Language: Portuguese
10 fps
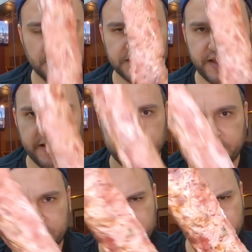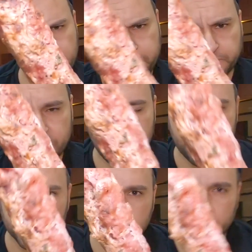são até grandes, né?
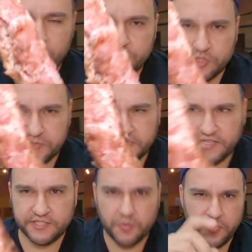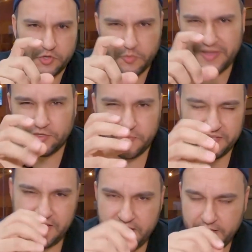Eu acho que pro rodízio poderia ser um pouquinho menor
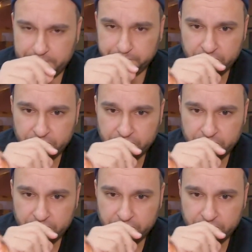pra dar...